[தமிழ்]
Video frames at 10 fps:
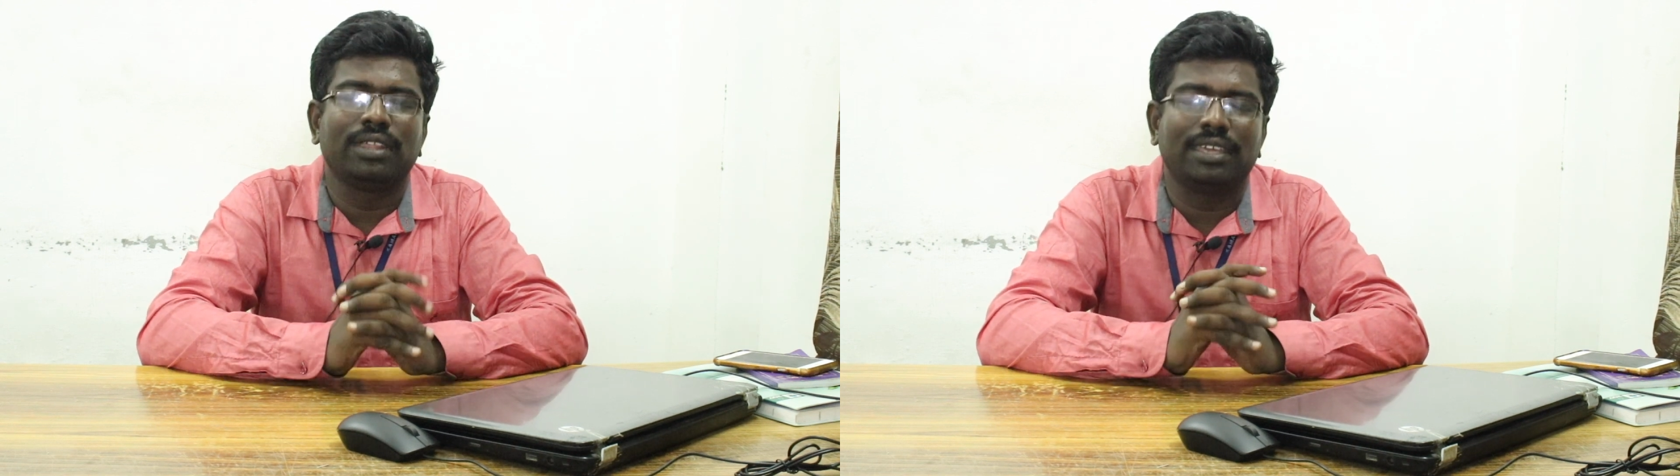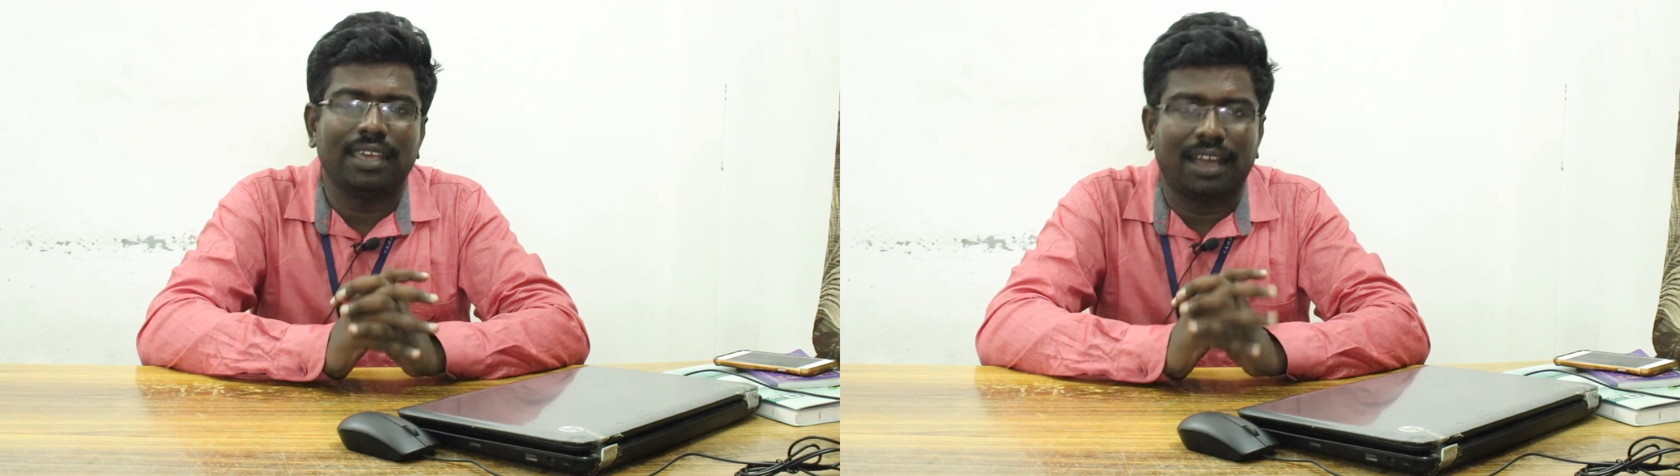
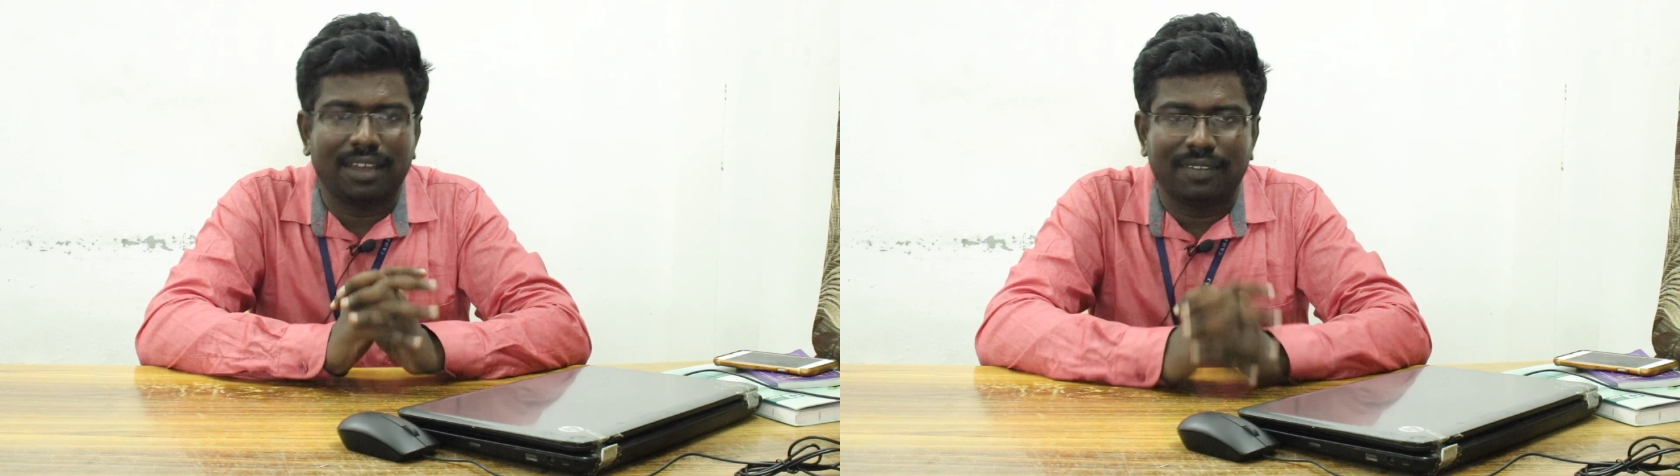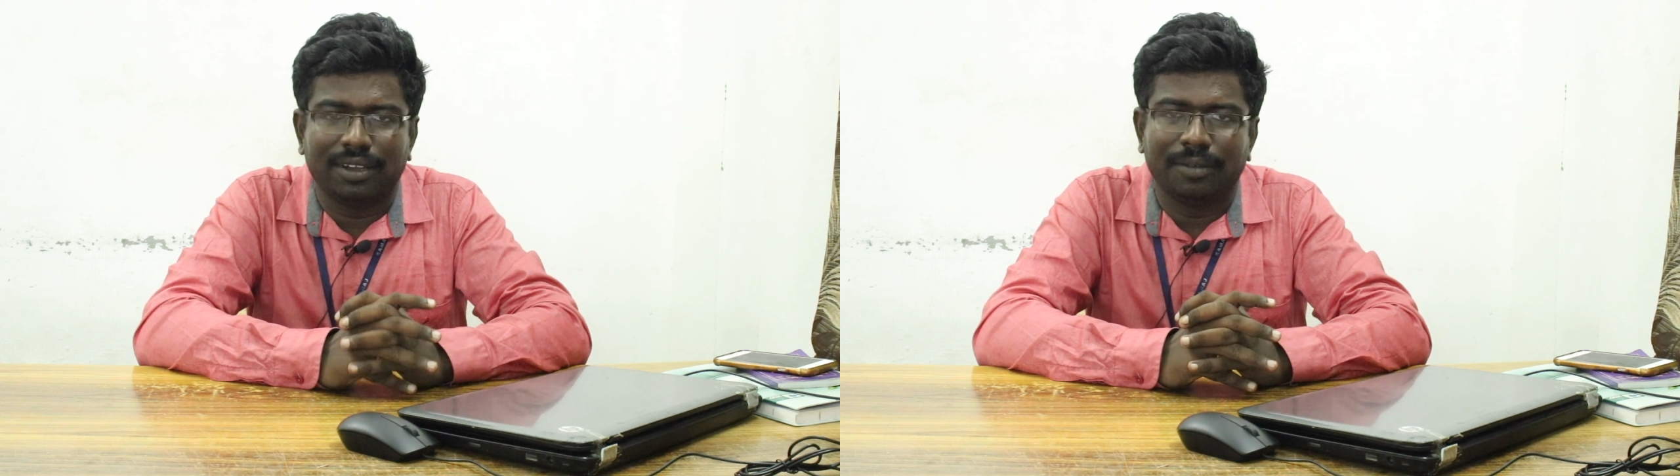ஒதுக்கியே
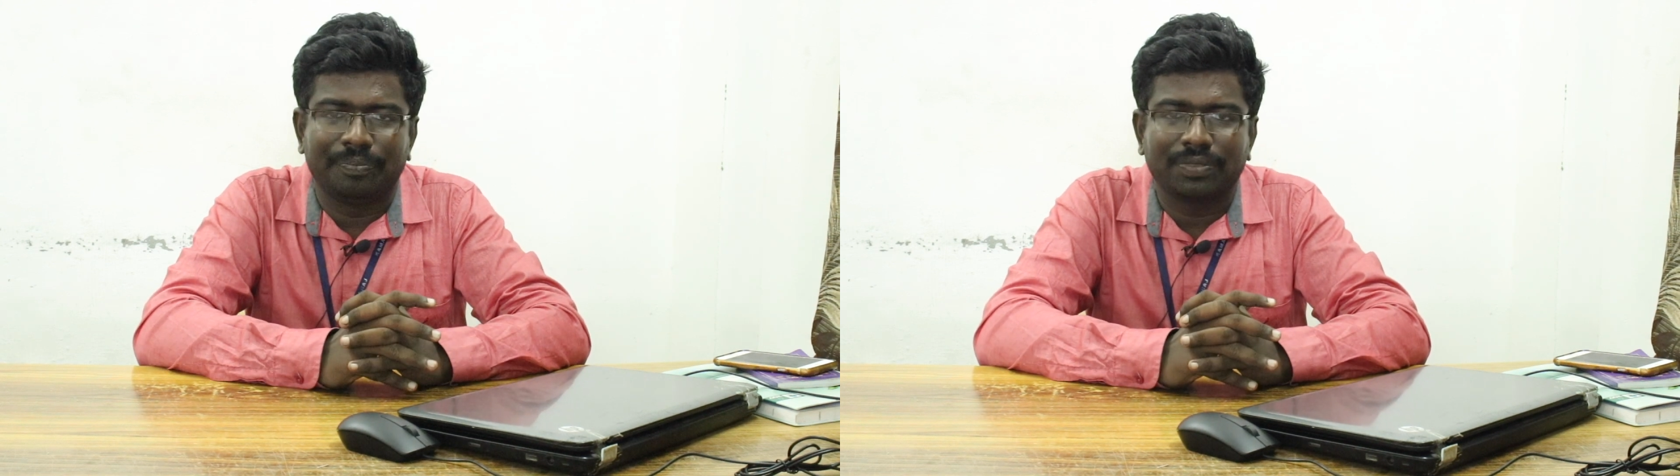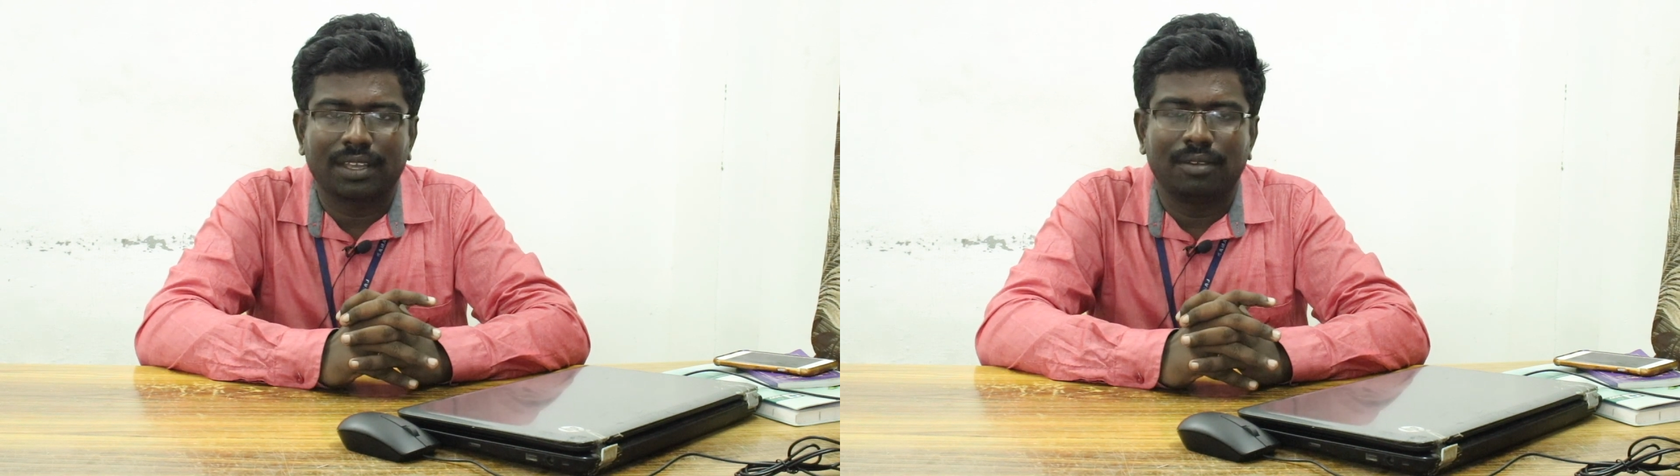ஆக
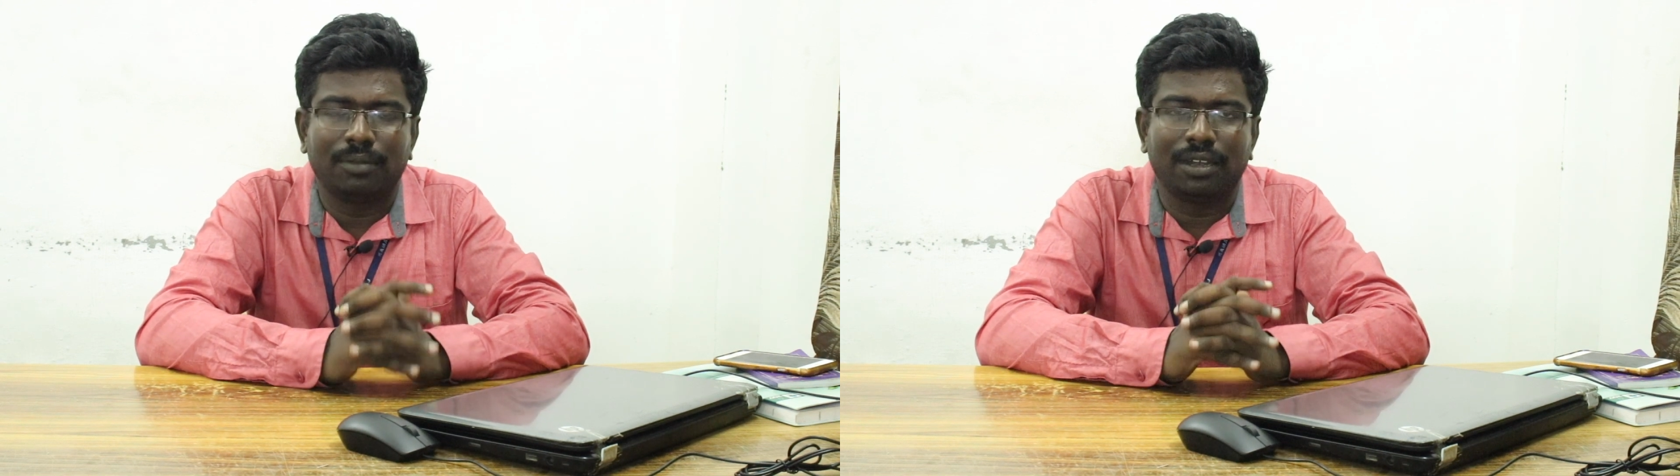வேண்டும்